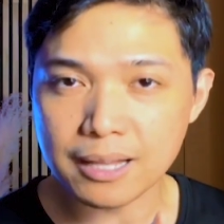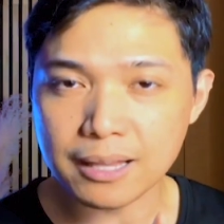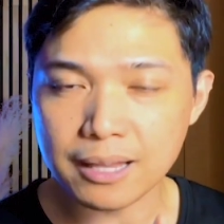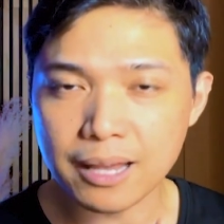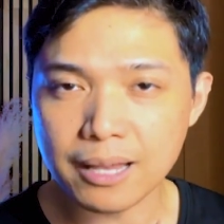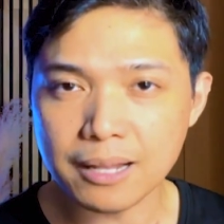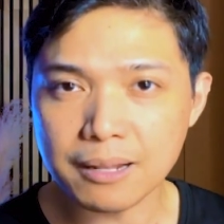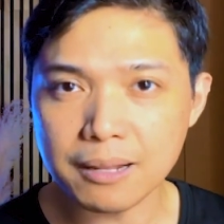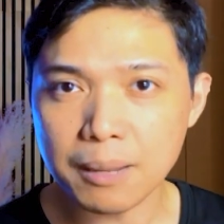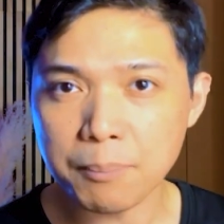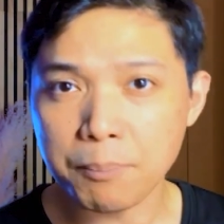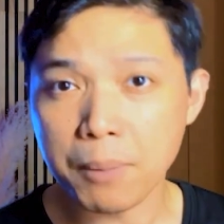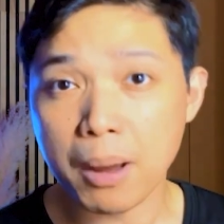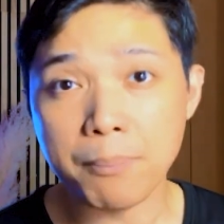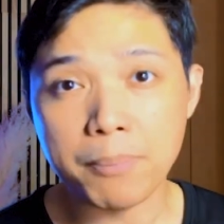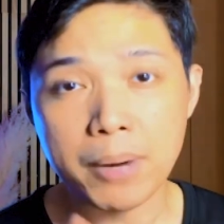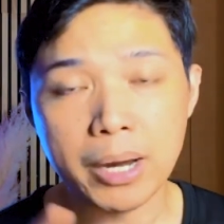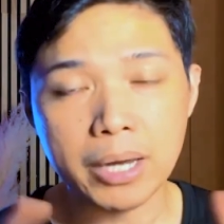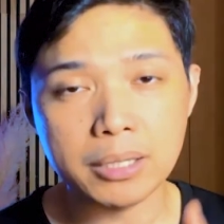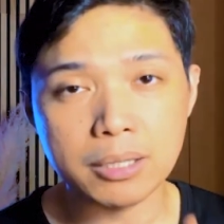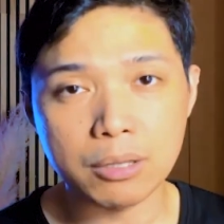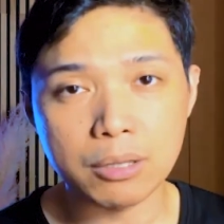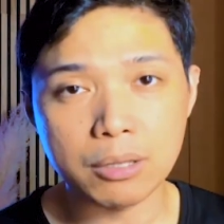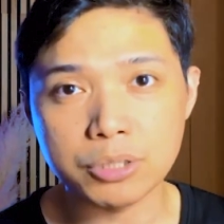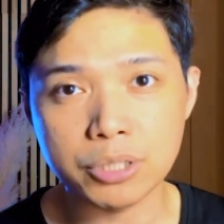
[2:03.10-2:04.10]
natin at
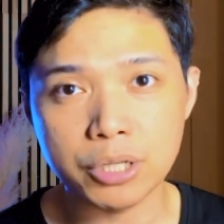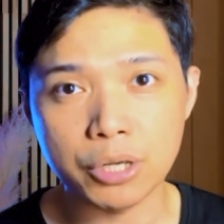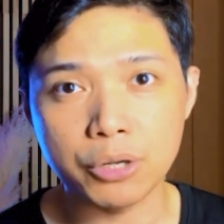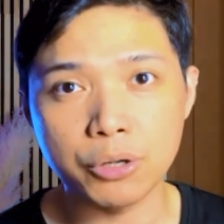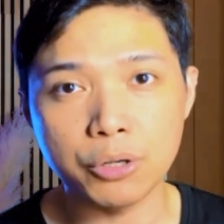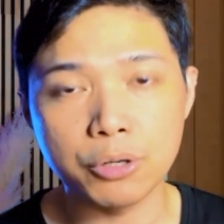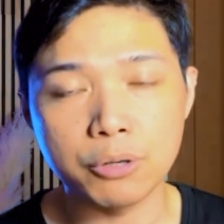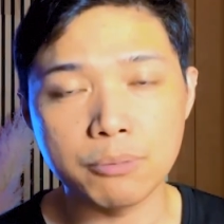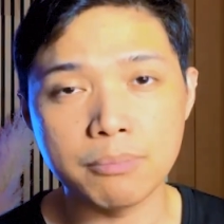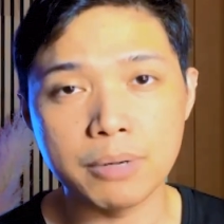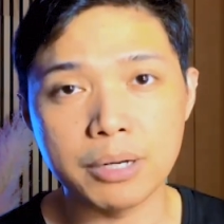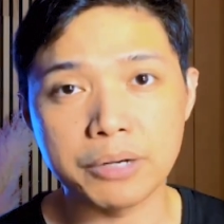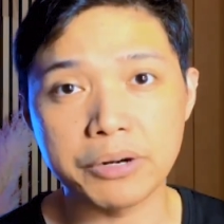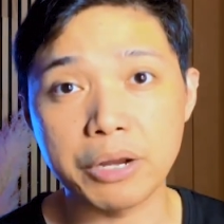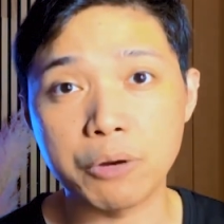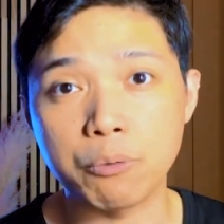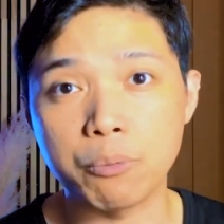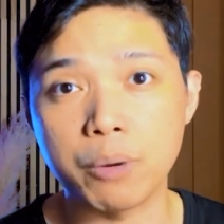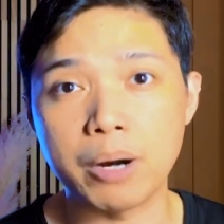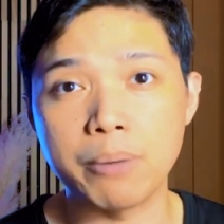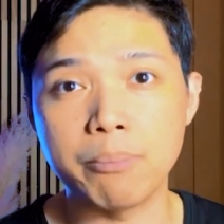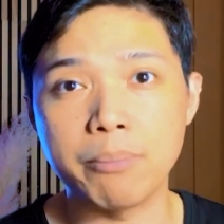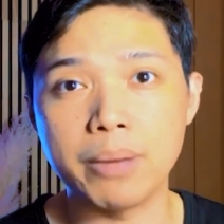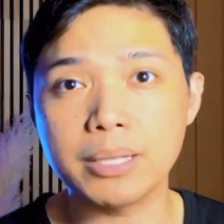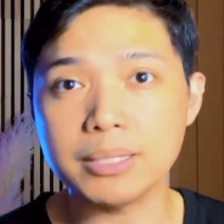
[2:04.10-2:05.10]
papakita ko sa iyo yung mga
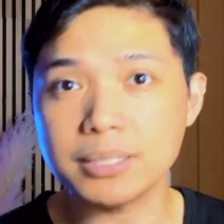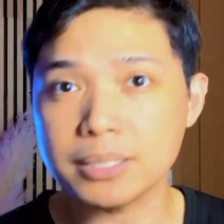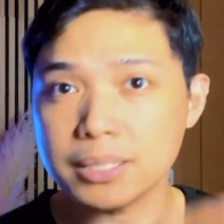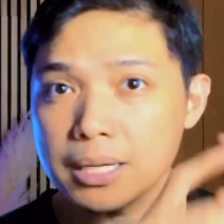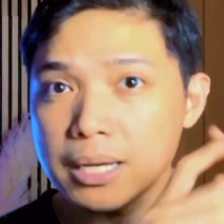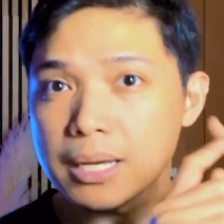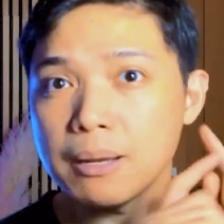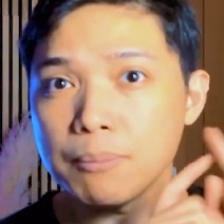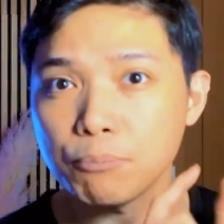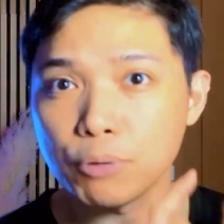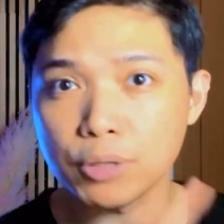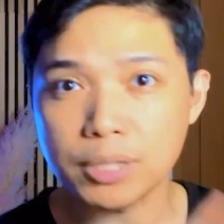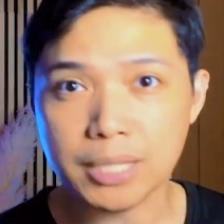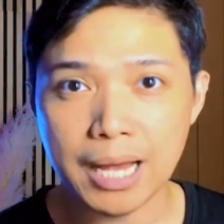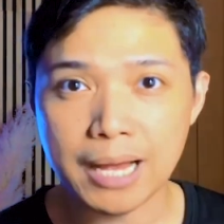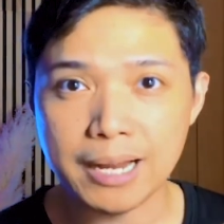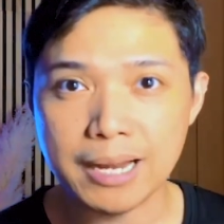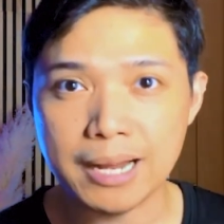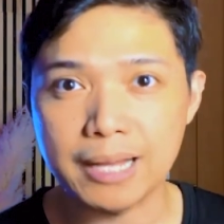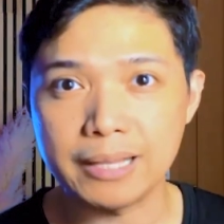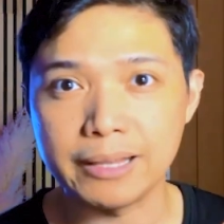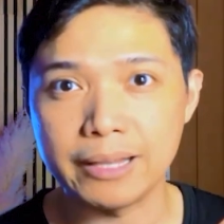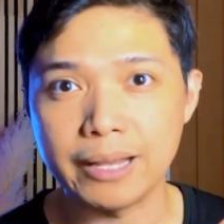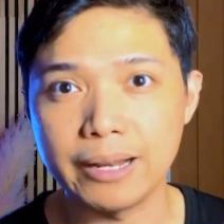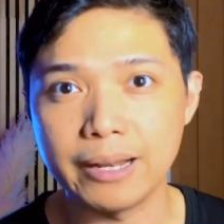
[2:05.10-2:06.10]
requirements.
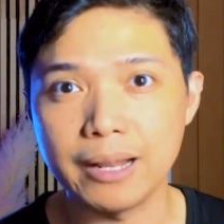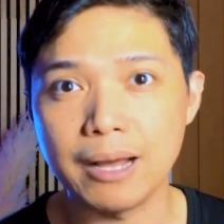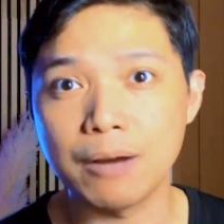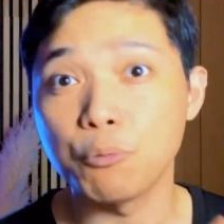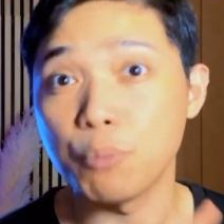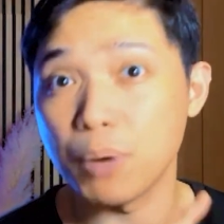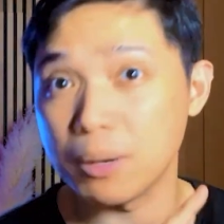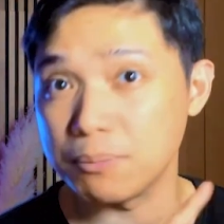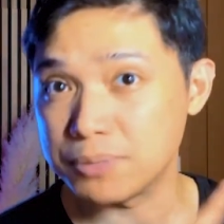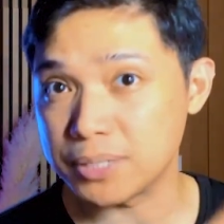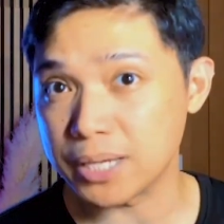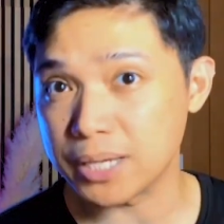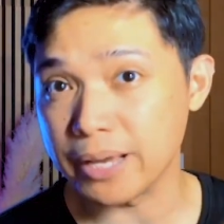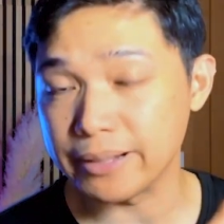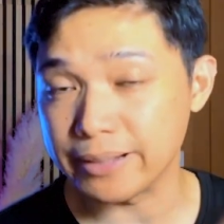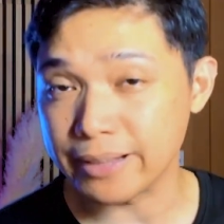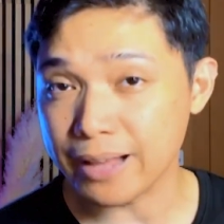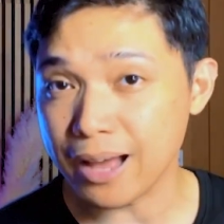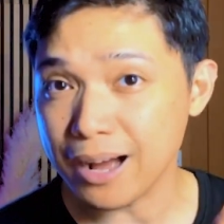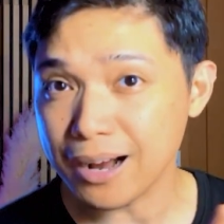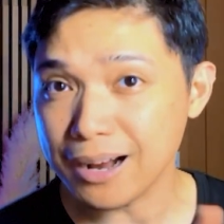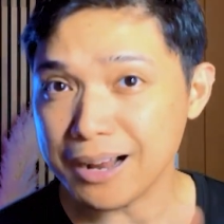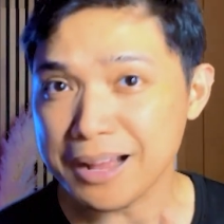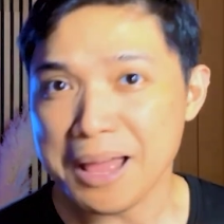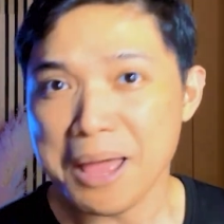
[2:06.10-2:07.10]
Puntahan natin ang website
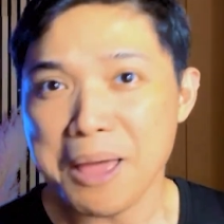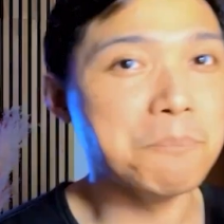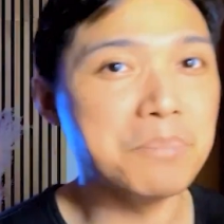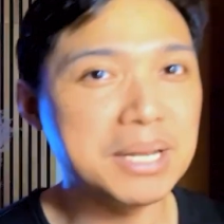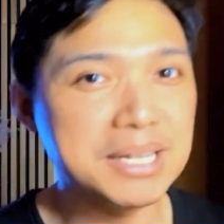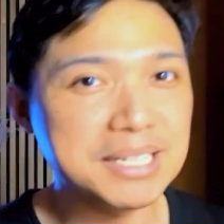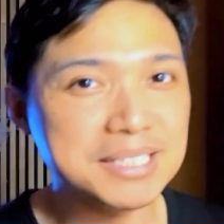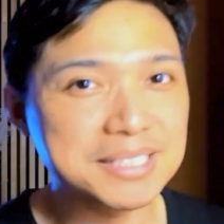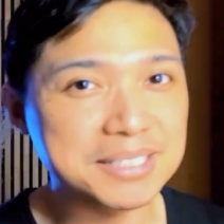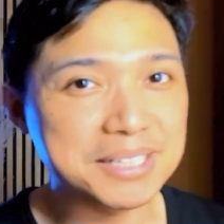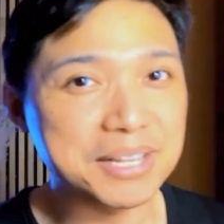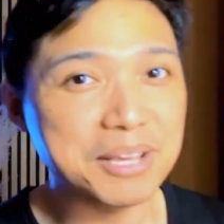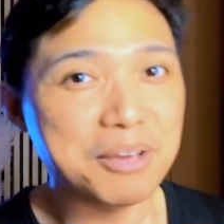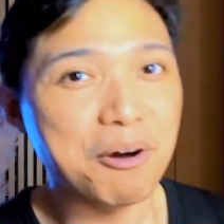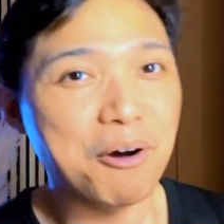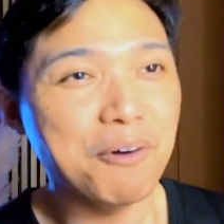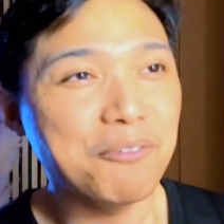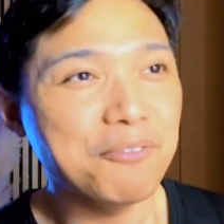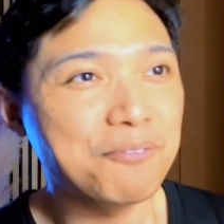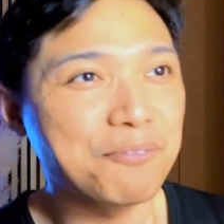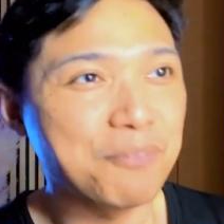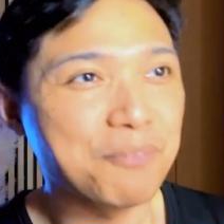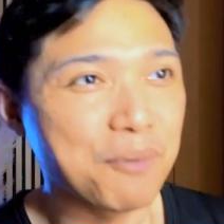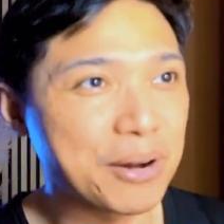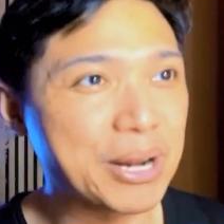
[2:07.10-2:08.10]
ng Ministry
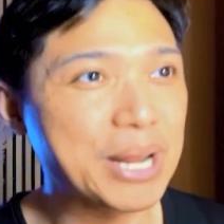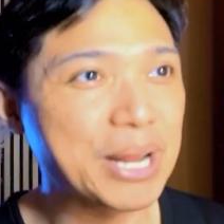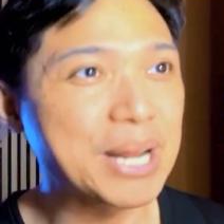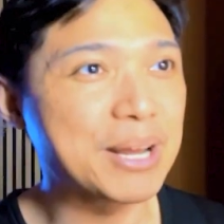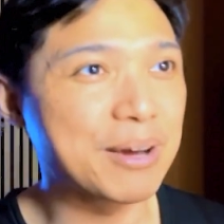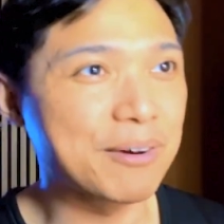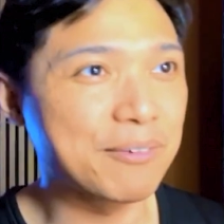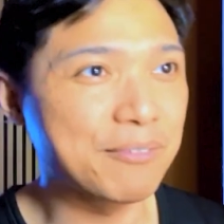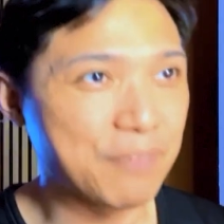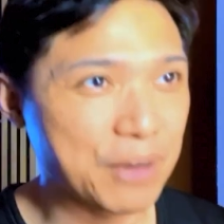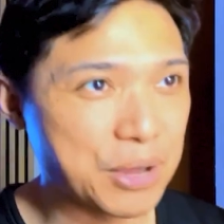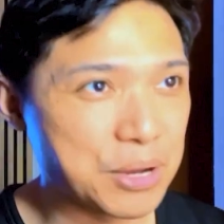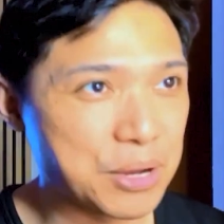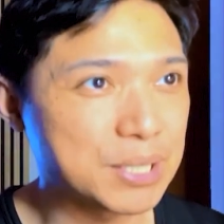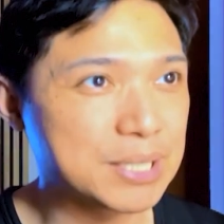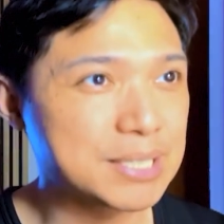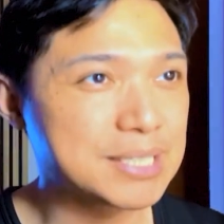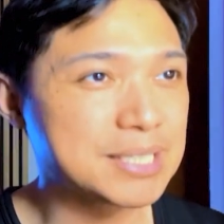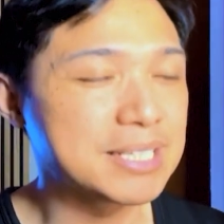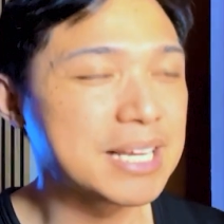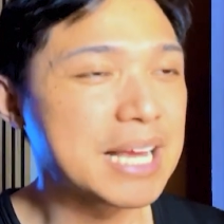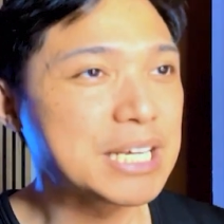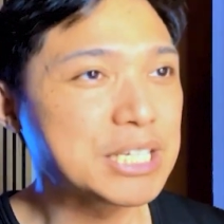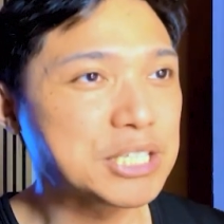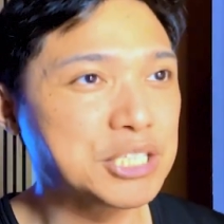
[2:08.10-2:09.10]
of Foreign
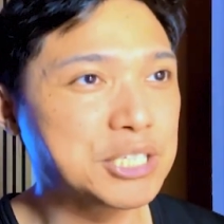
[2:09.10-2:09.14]
Affairs